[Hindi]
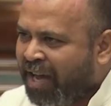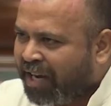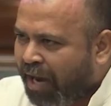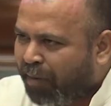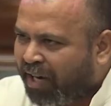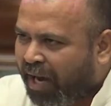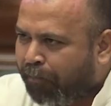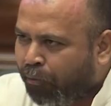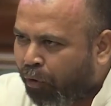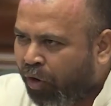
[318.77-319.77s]
कमल का
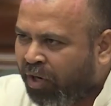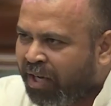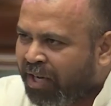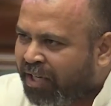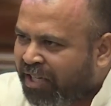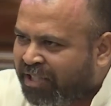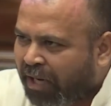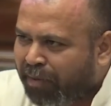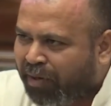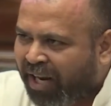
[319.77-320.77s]
फूल कीचड़
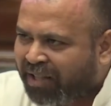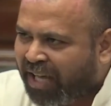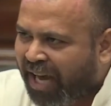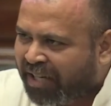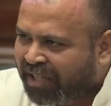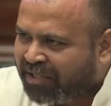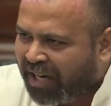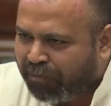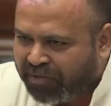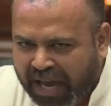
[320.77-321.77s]
में खिलता है कीचड़
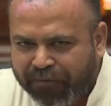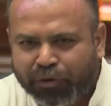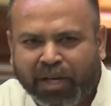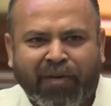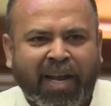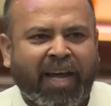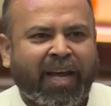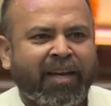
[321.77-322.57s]
अब साफ होने वाला है